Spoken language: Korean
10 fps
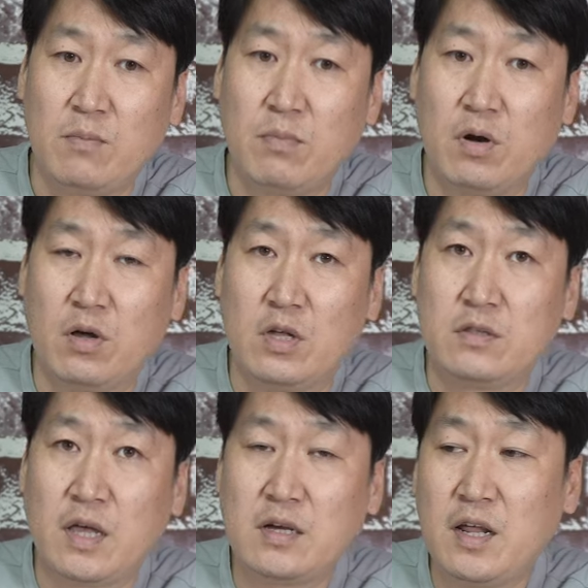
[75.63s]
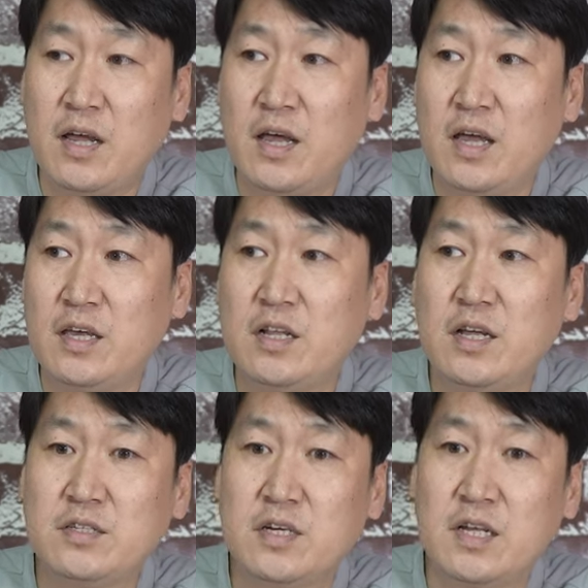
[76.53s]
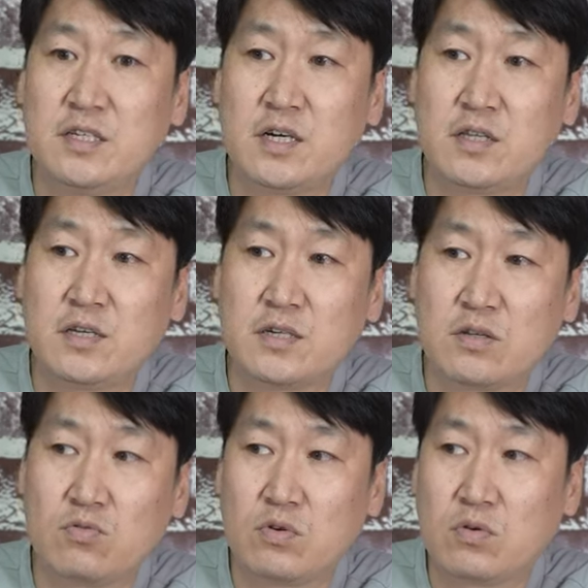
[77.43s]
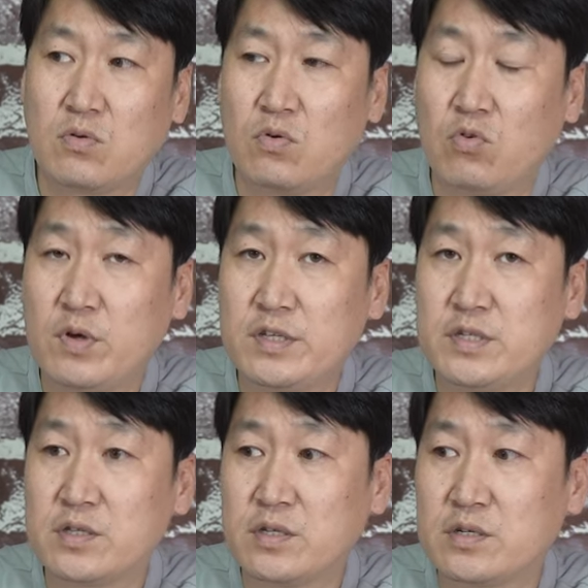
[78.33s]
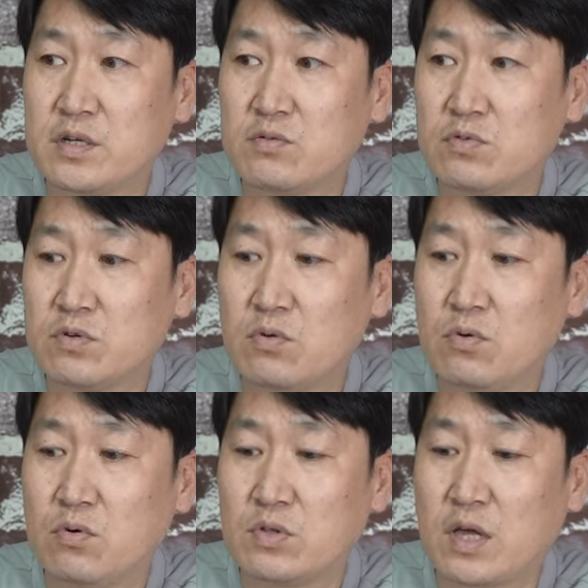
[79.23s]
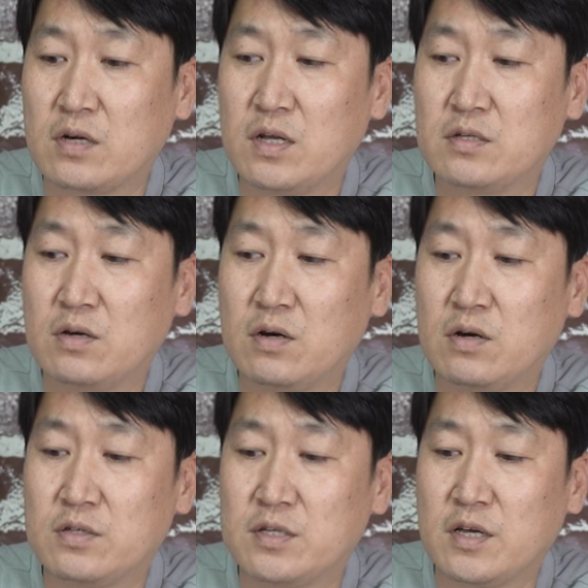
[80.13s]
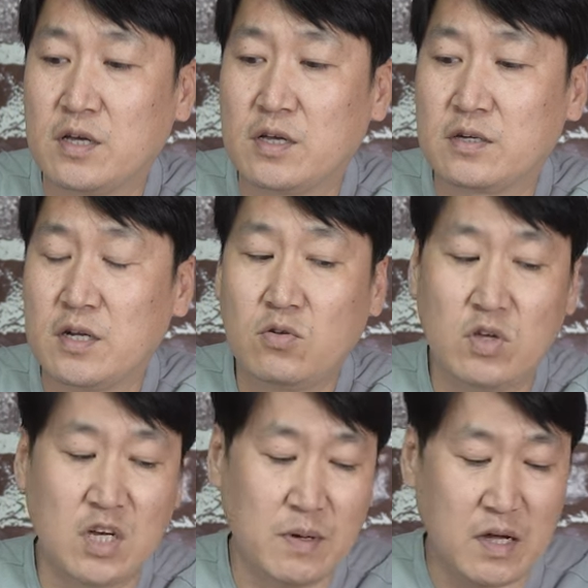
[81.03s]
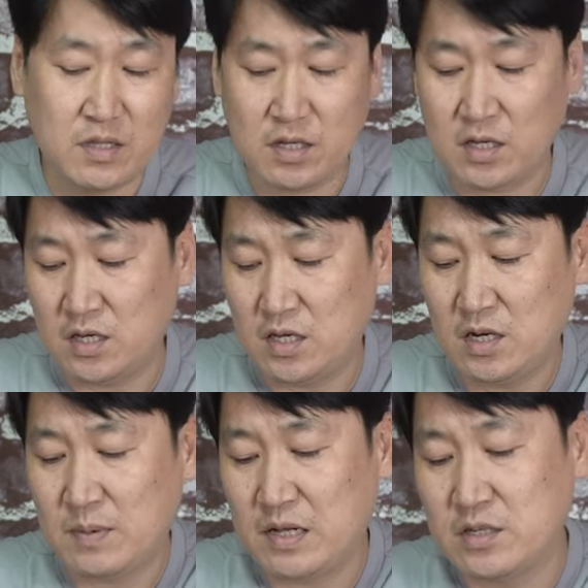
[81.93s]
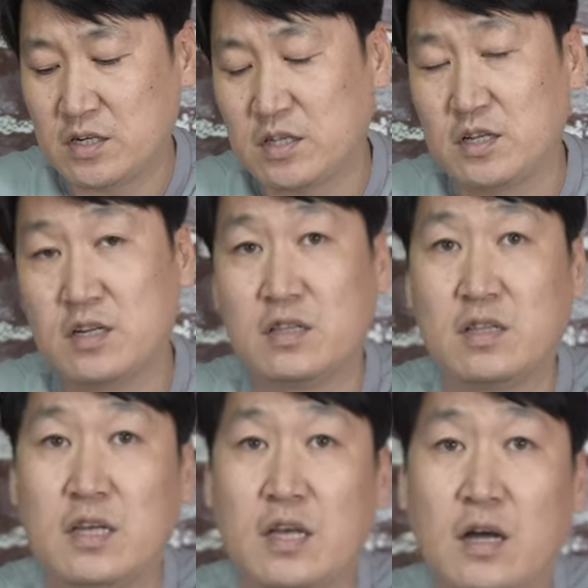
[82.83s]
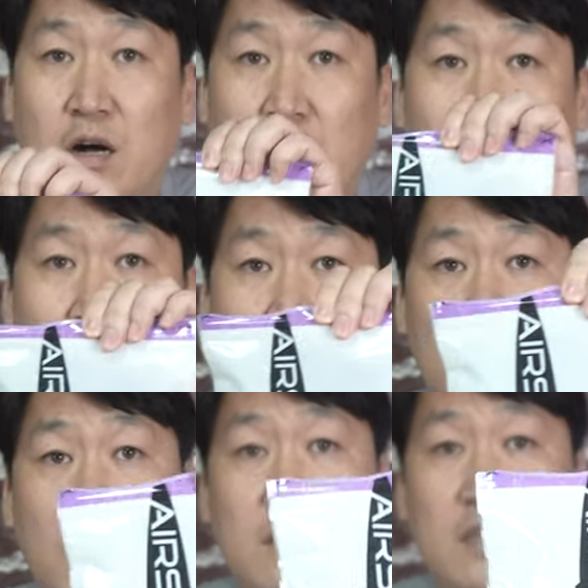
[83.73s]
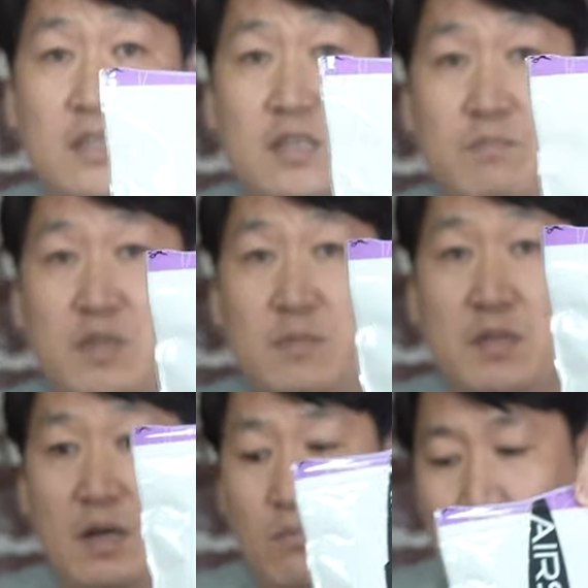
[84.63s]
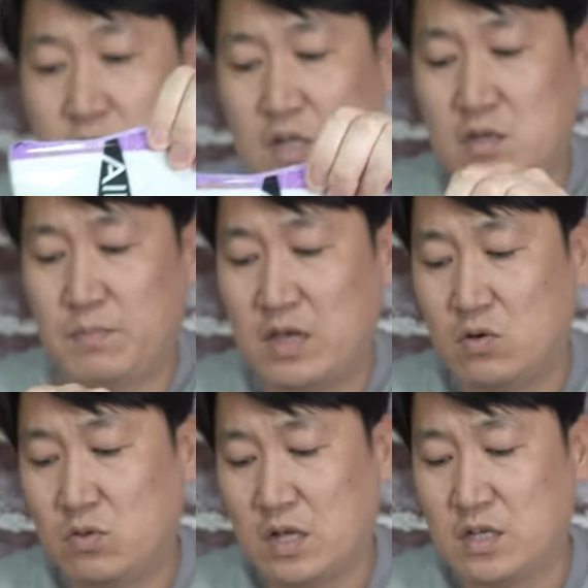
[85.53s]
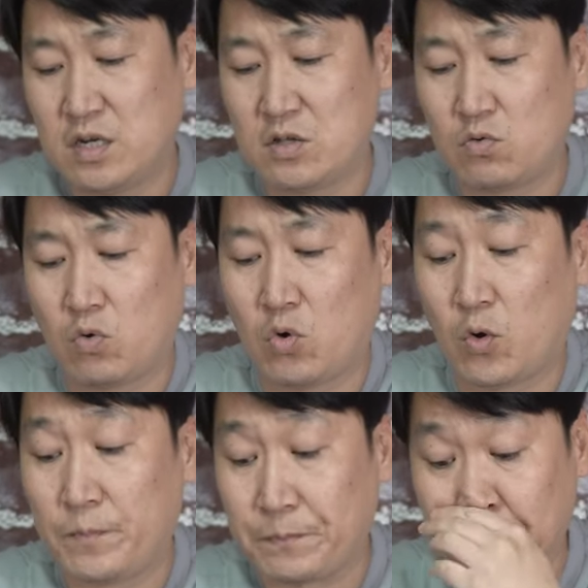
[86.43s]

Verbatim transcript: 뭐 댓글에 1년 전에 찍었던 영상도 그렇고 요번에 찍었던 영상도 그렇고 댓글에서 이제 그래도 일반 이 일반적인 이런 어 일반적인 이런 비비탄보다는 바이오탄이 그래도